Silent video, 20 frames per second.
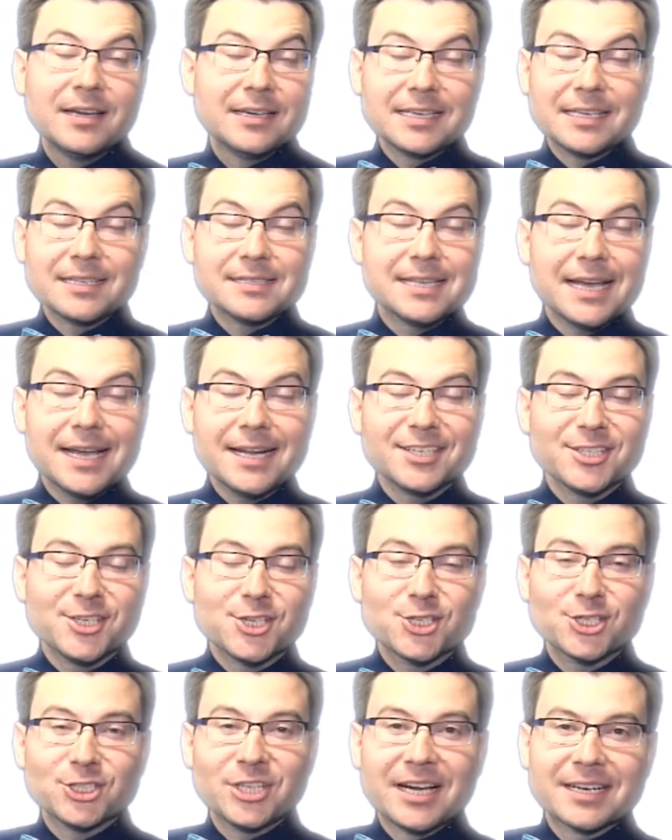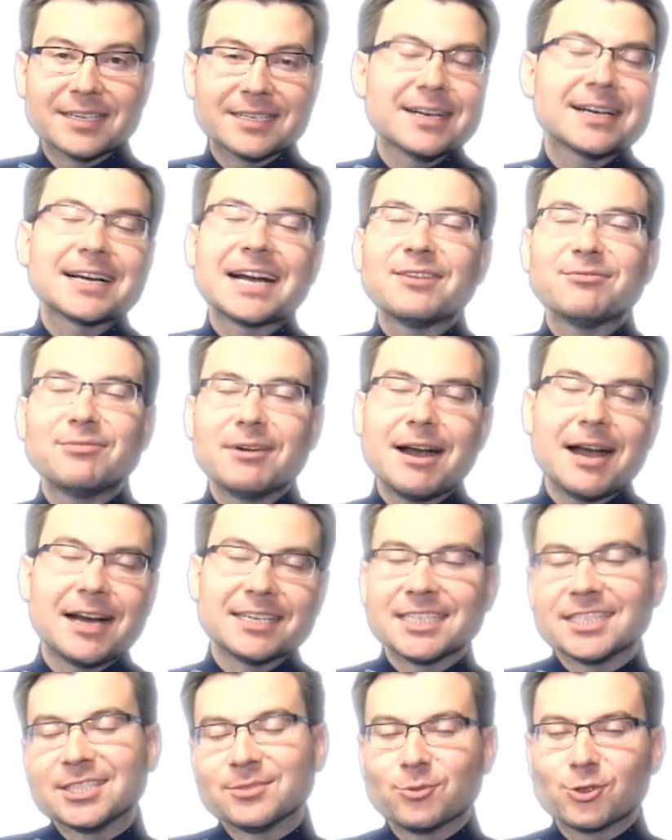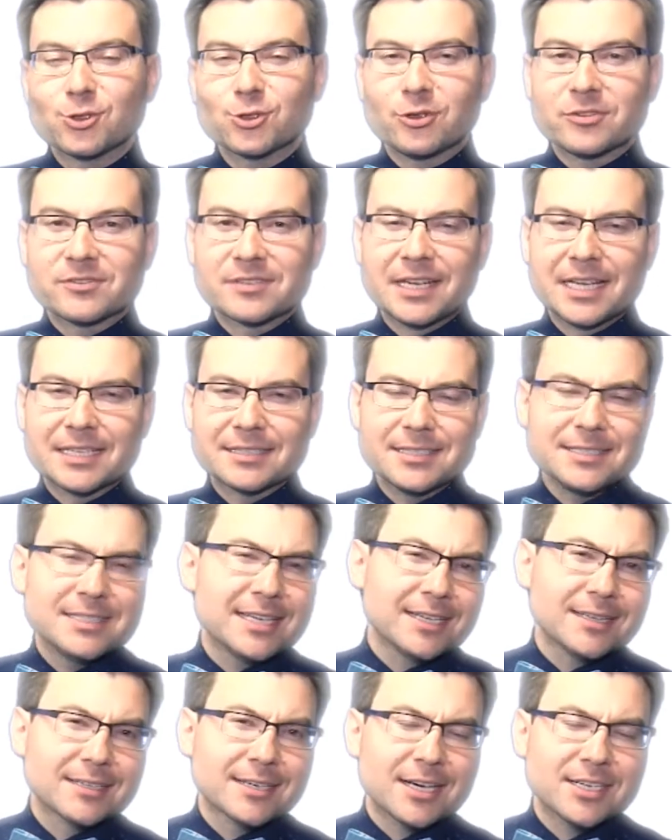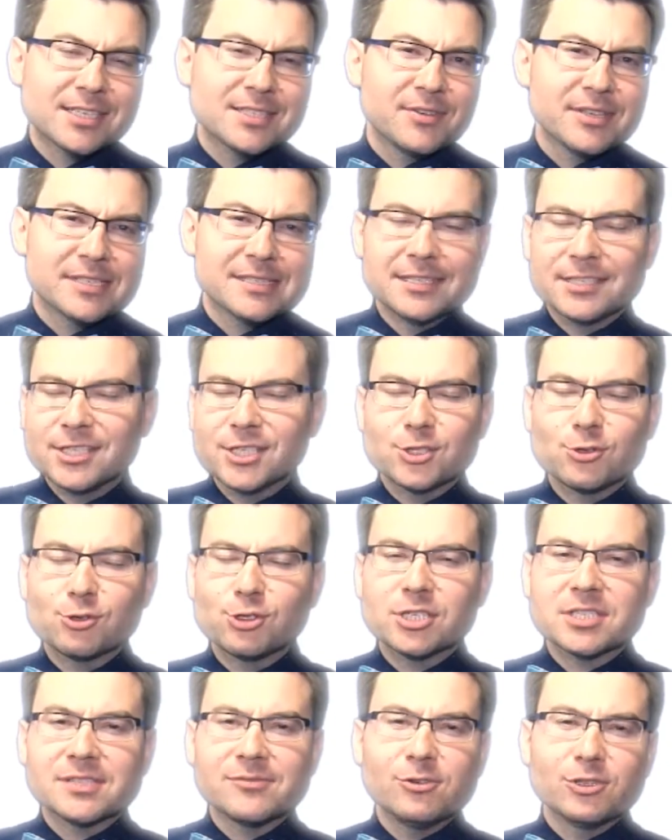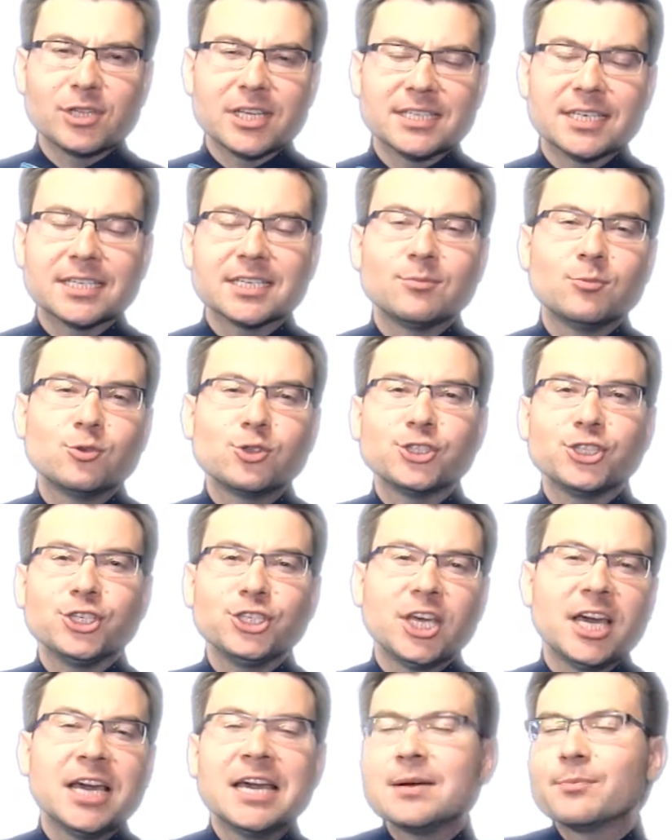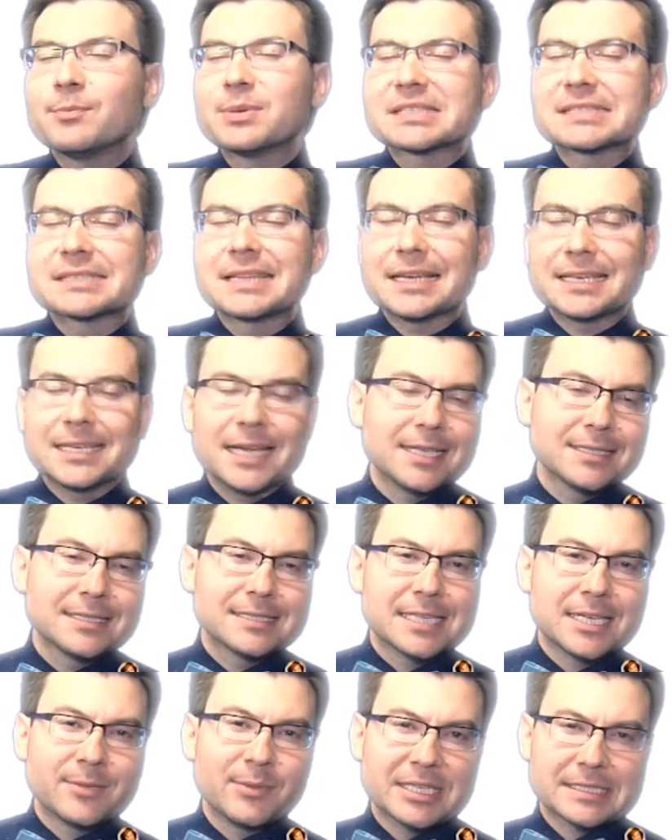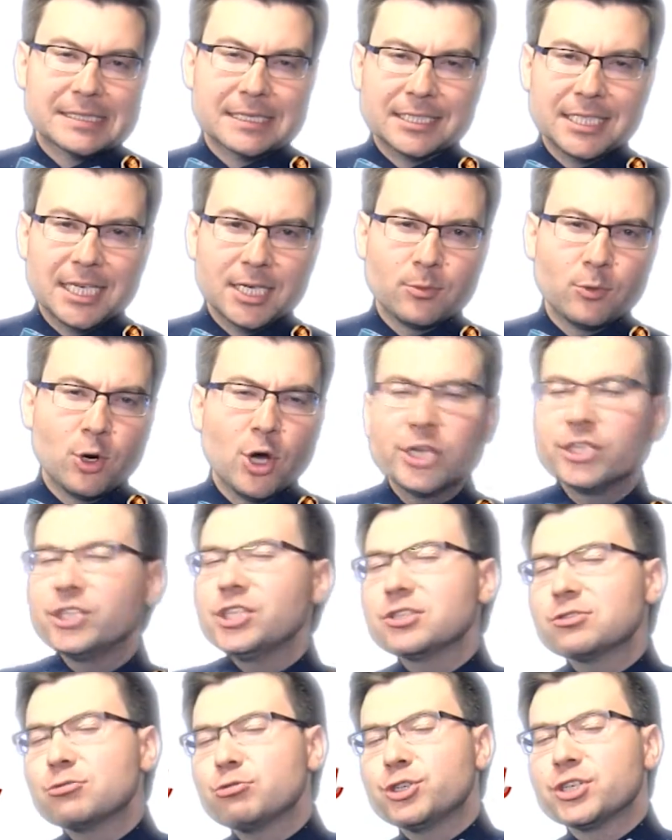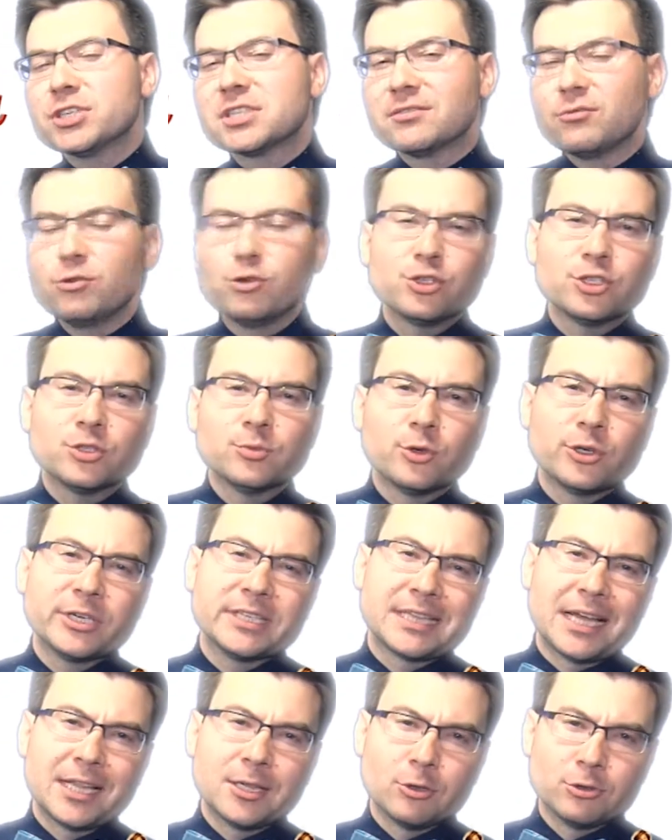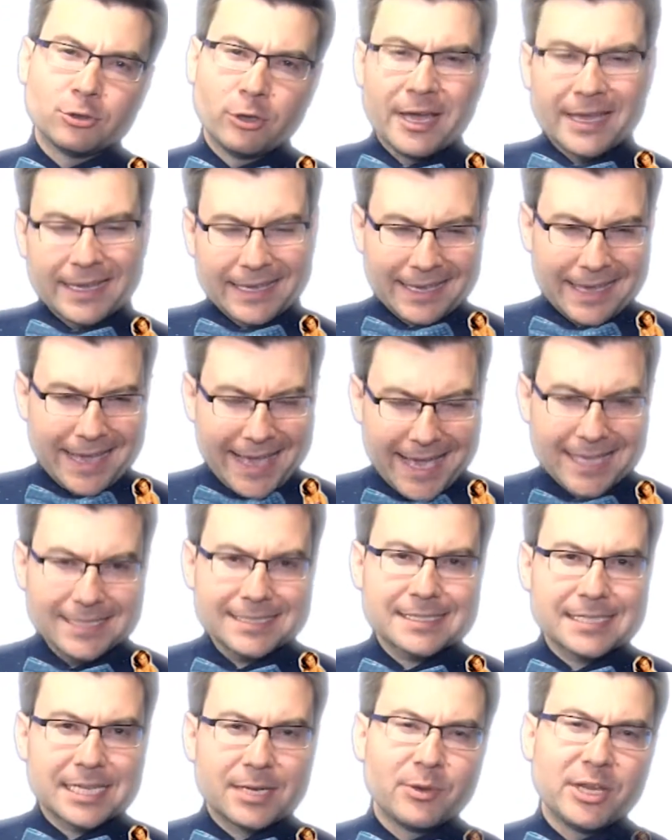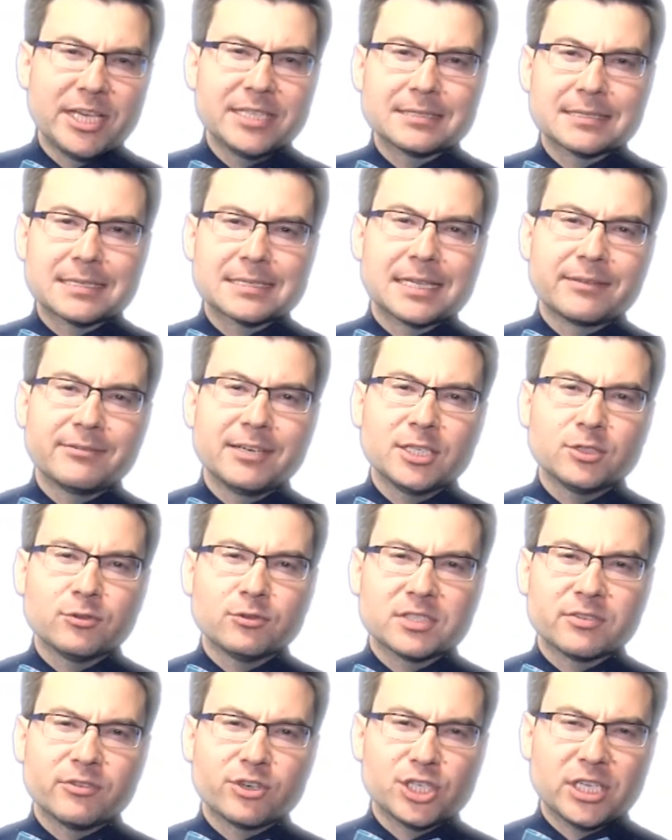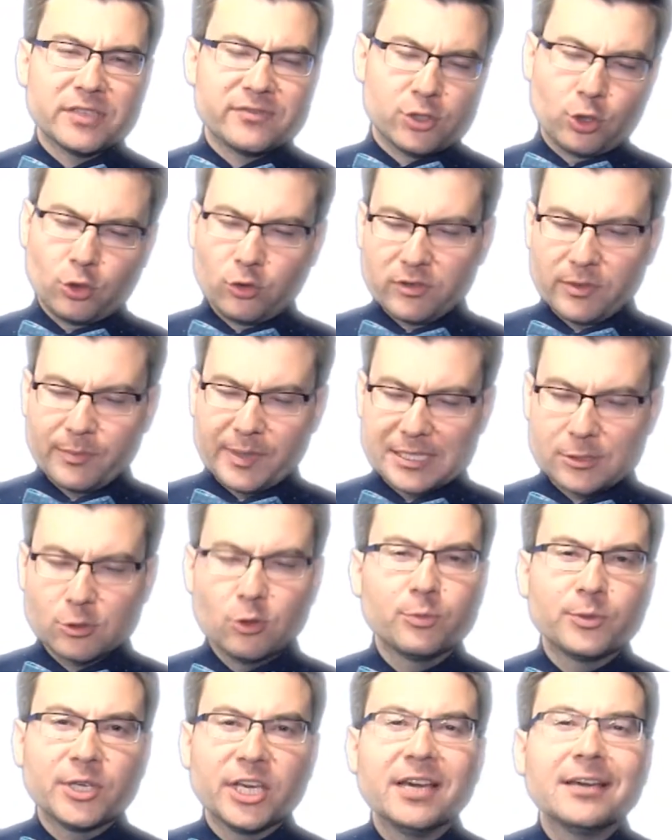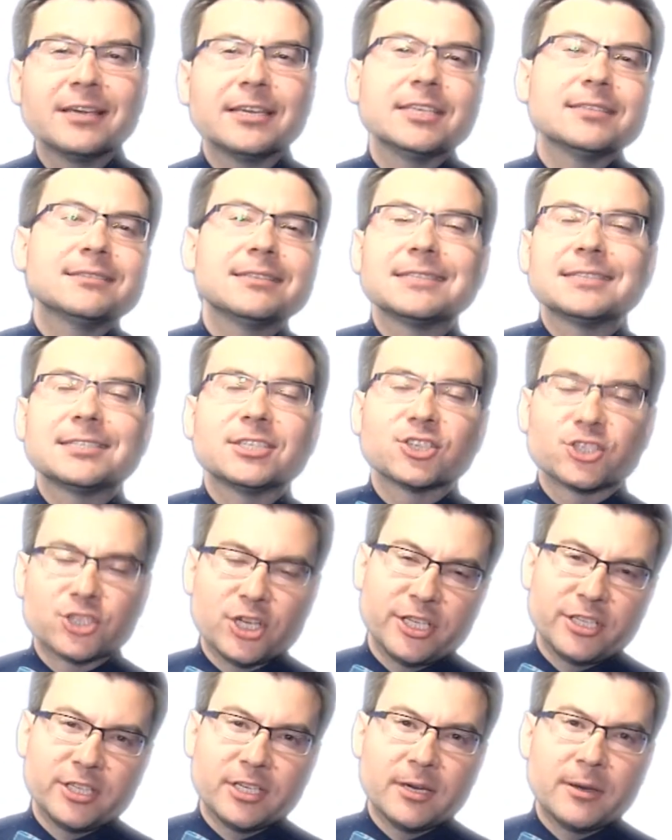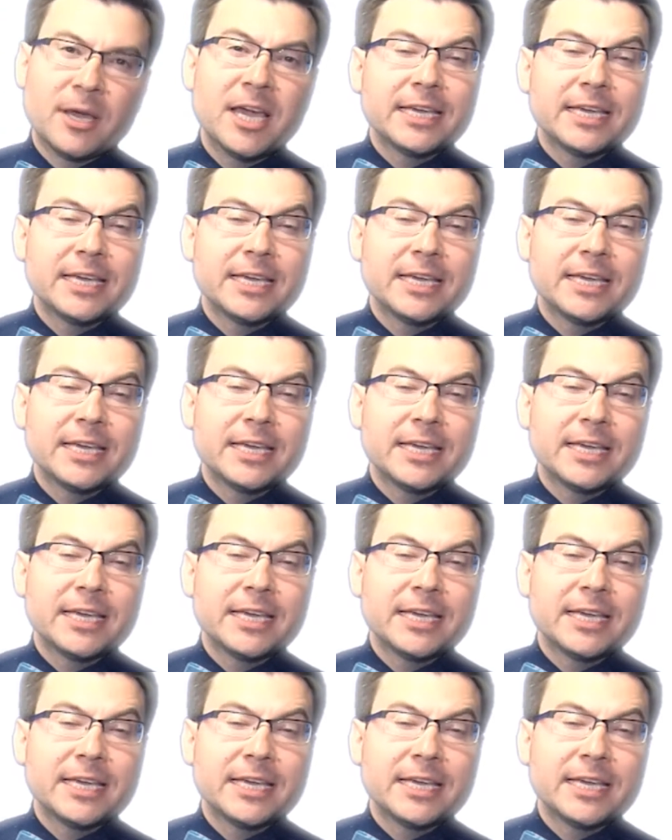Идеальная жена, какова она на мужской взгляд? Идеала, как известно, не существует, однако мужчины постоянно стремятся к некому несуществующему эталону. И эти стремления заставляют его совершать все новые поступки и достижения.